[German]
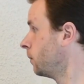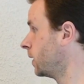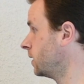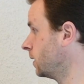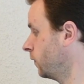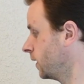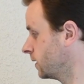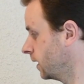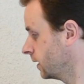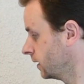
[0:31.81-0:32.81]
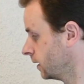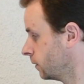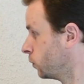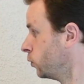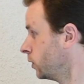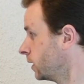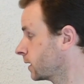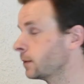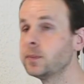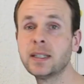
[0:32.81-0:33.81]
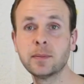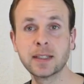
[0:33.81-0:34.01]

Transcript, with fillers: Bei dieser Pflanze hatte ich ja den Blütentrieb mit